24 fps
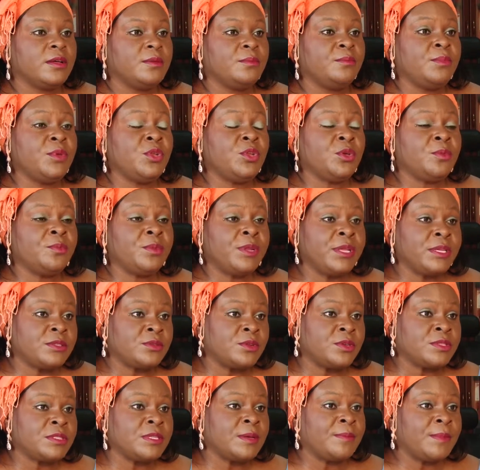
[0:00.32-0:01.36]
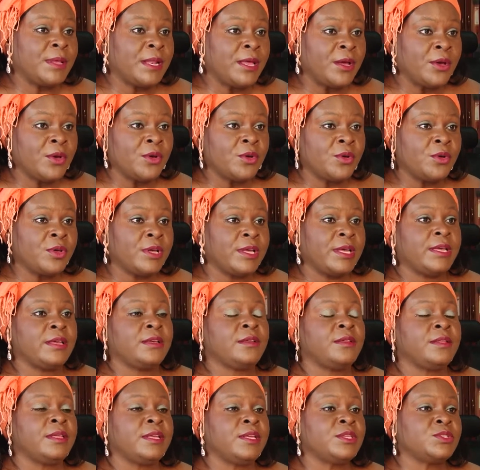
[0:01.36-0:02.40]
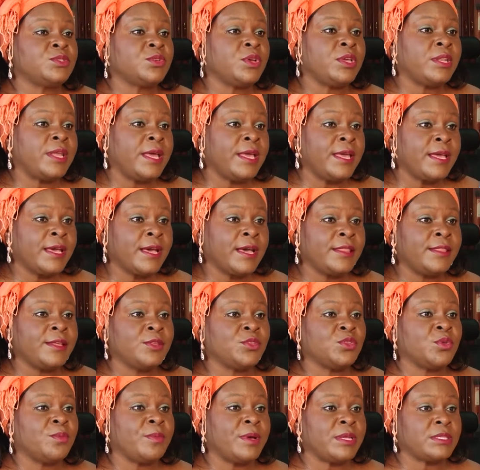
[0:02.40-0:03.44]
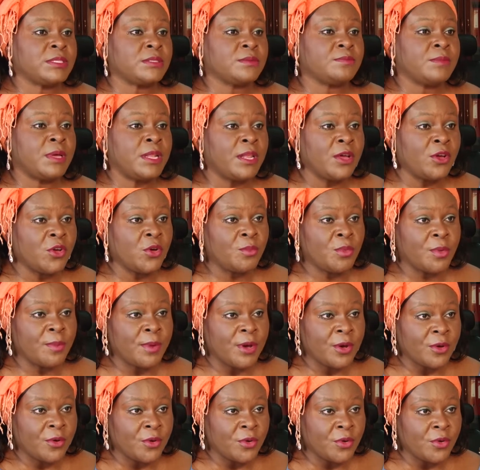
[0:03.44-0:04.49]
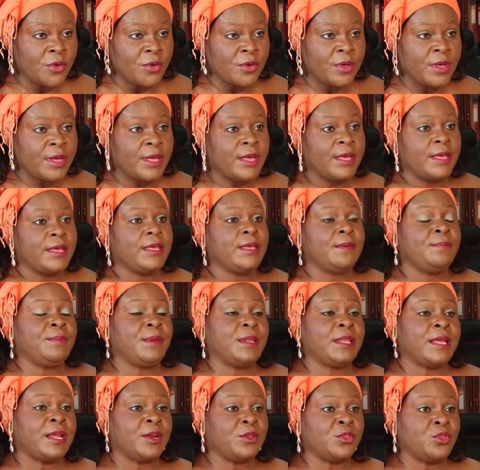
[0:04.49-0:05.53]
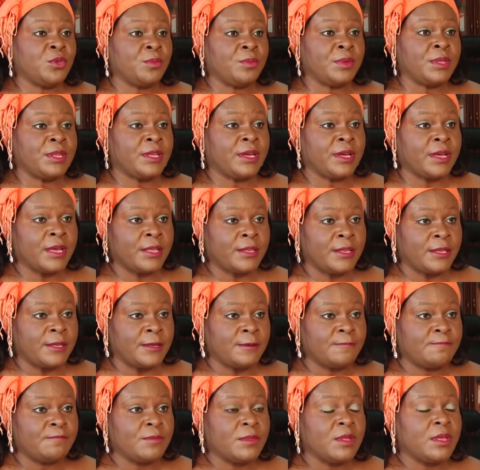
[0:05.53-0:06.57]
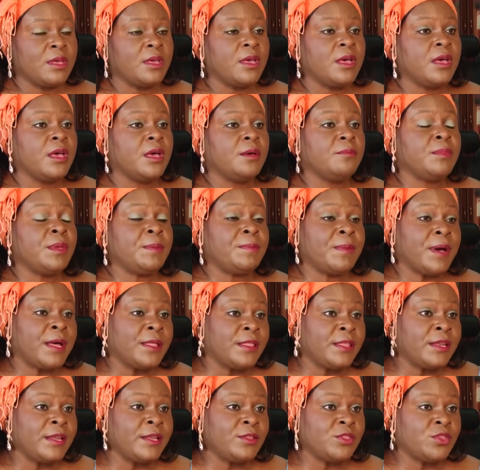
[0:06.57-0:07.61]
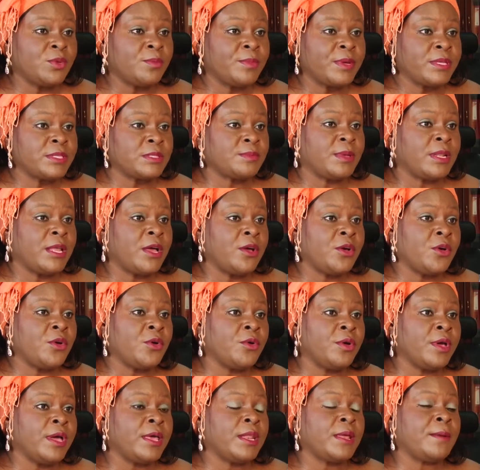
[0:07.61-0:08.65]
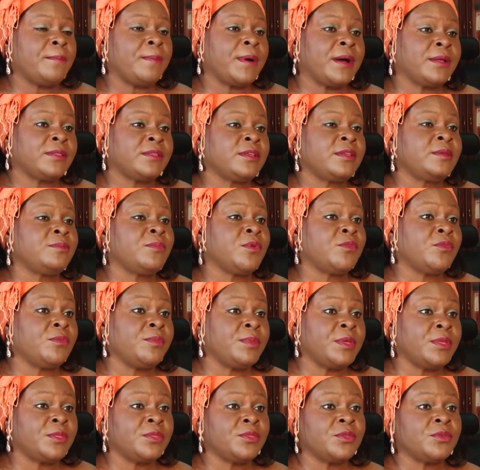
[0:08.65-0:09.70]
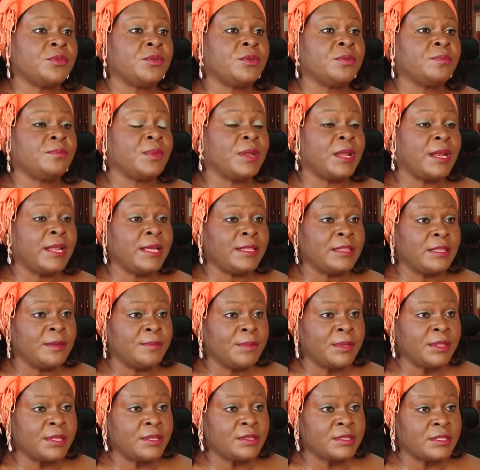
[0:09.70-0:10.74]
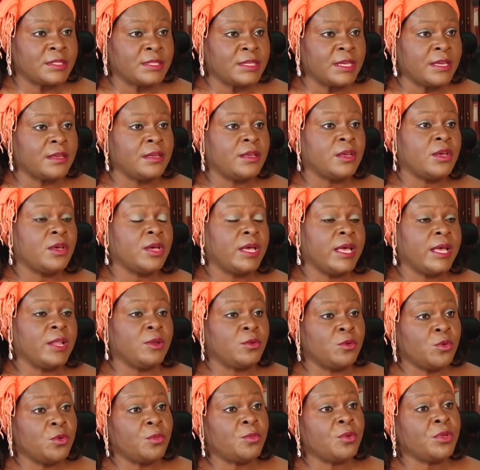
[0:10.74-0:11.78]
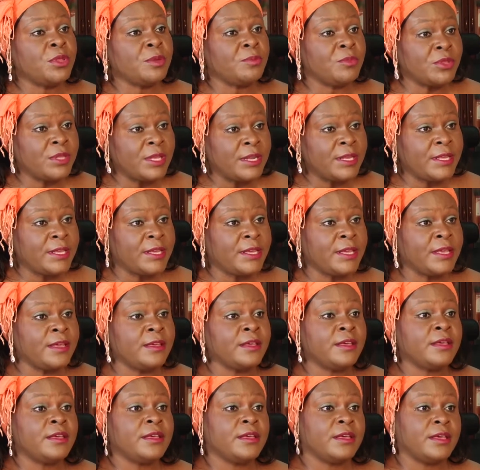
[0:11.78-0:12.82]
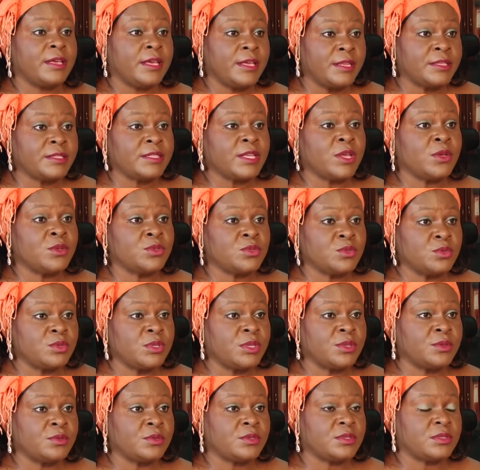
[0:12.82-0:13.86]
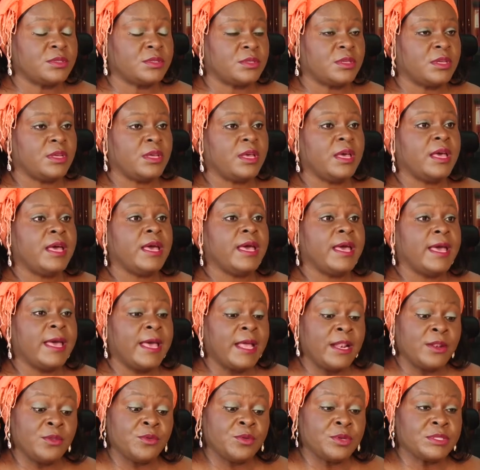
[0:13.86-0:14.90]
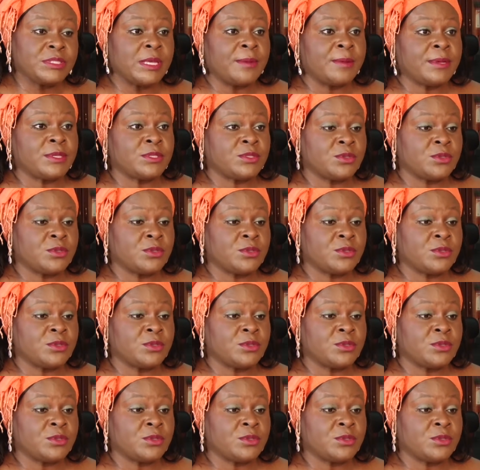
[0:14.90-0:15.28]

Mi nombre es Rosa Malango eh, y soy la hija de Tomás Malango Momangongo y Pilar Yomeriangani. Mi padre, Tomás Malango, era parte del movimiento para la independencia, el grupo de Monarige en Estados Unidos. Él no estaba